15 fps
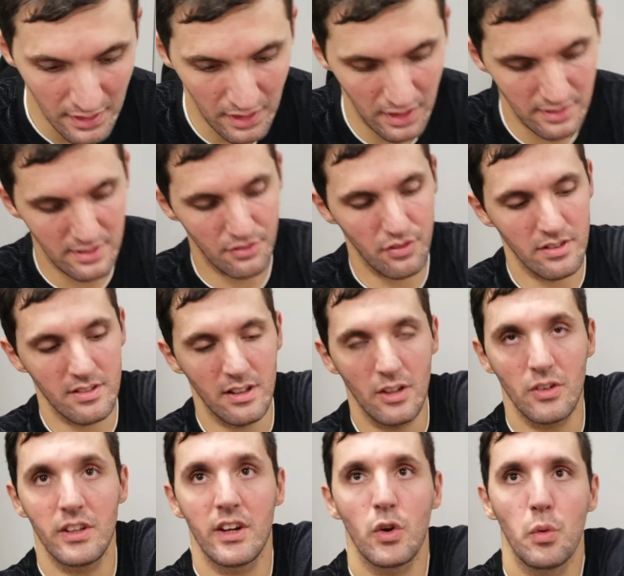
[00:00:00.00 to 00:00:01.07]
es difícil
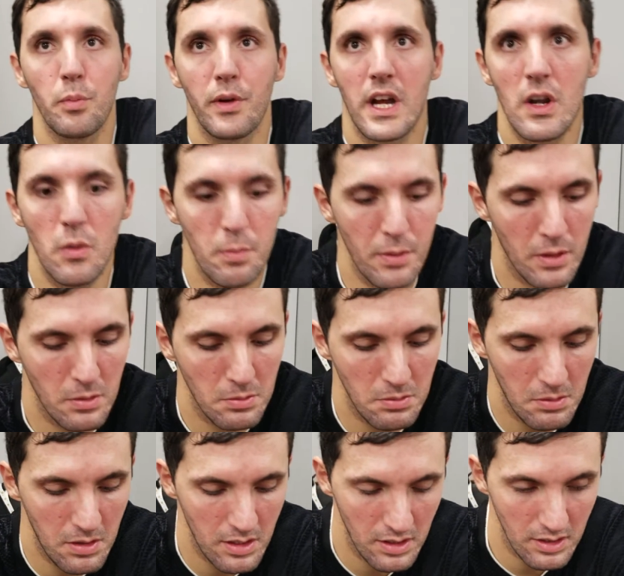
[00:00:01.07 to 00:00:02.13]
luego de recuperarlo, pero
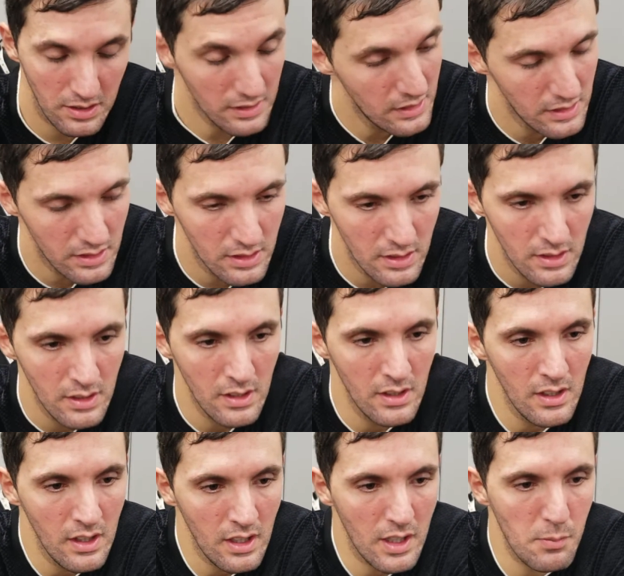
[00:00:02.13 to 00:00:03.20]
ah,
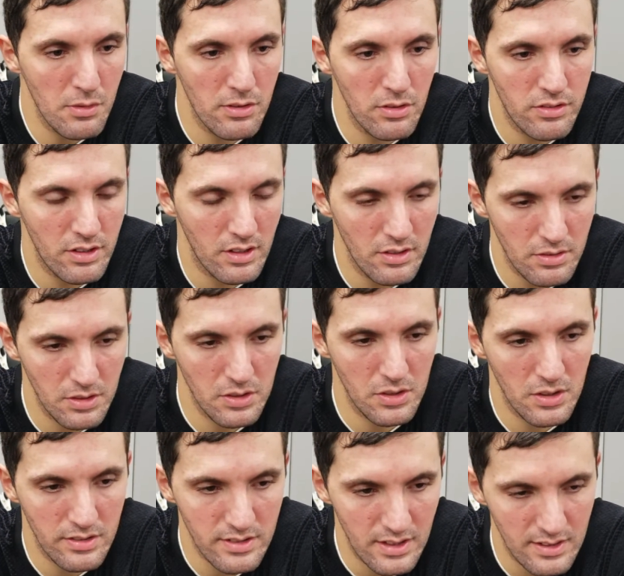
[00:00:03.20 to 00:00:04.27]
hemos luchado, sobre
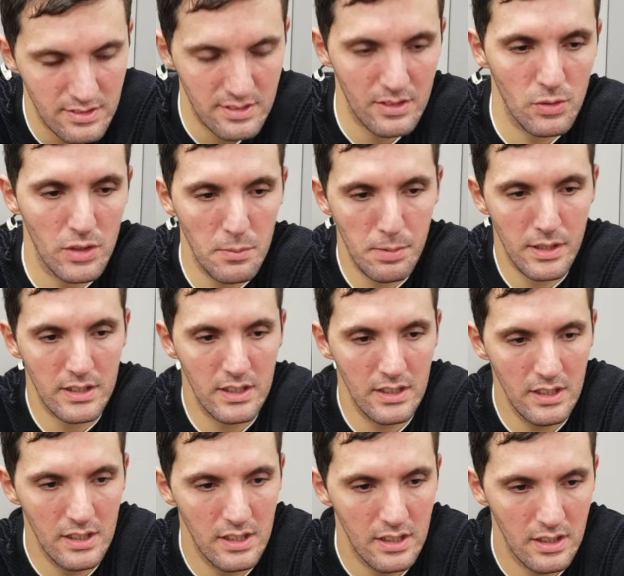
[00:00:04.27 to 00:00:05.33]
todo esa segunda parte.
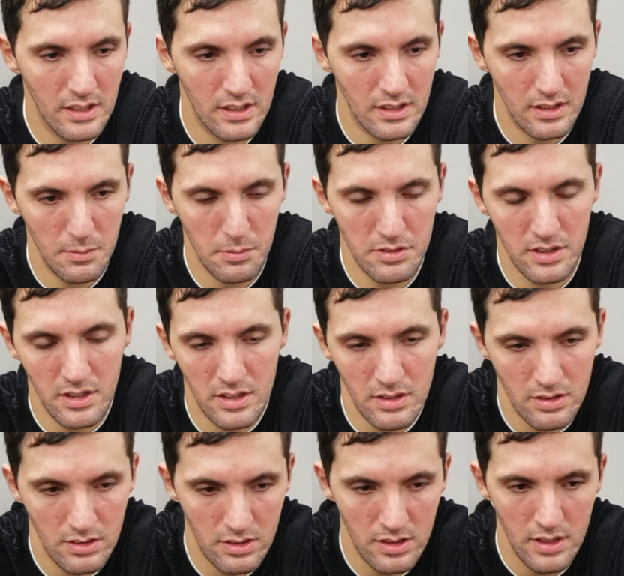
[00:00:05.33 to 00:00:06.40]
Ah, hemos
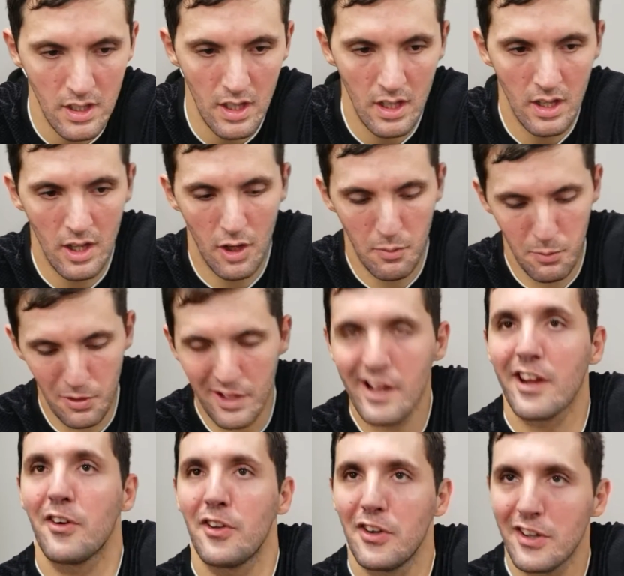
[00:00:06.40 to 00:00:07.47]
tenido buena
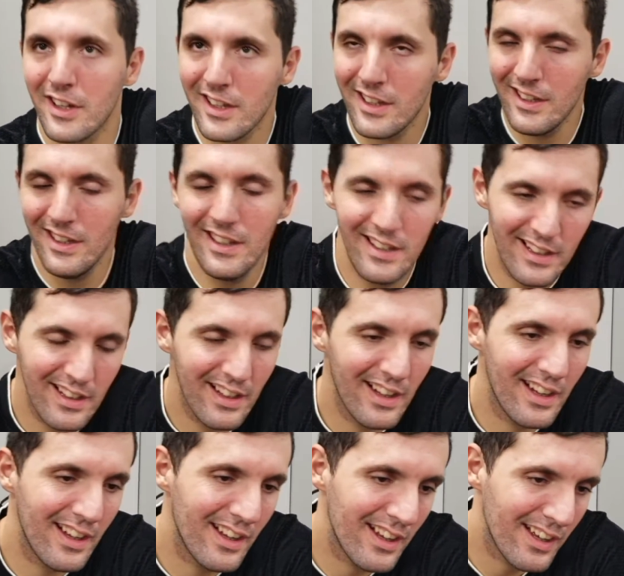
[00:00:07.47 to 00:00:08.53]
reunión aquí.
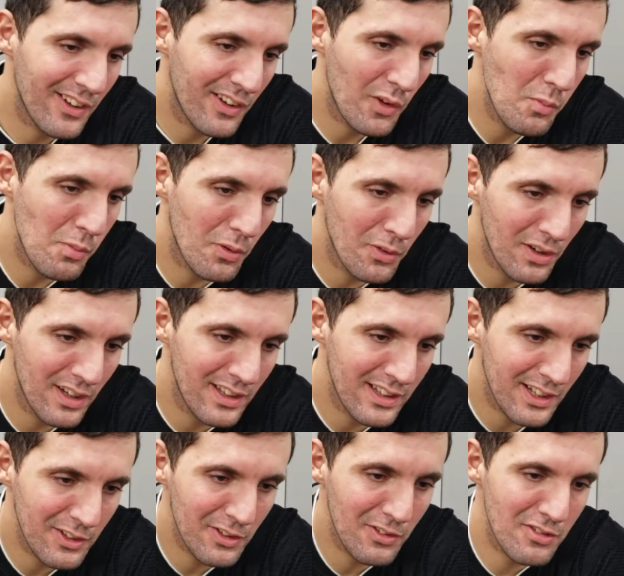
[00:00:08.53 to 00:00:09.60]
Creo que un poco el
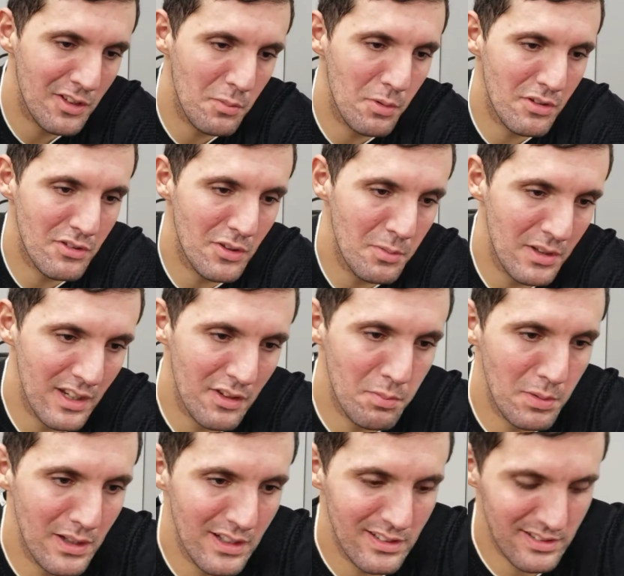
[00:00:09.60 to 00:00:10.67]
entrenador nos ha puesto bien las
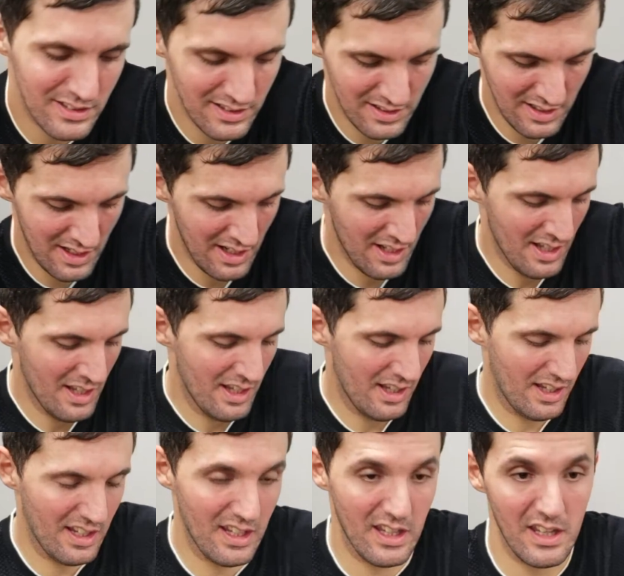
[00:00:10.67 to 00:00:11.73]
pilas.
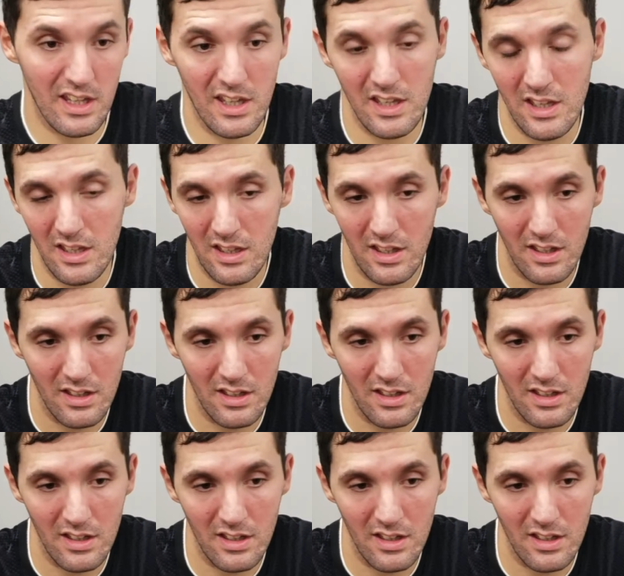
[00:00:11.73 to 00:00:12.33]
y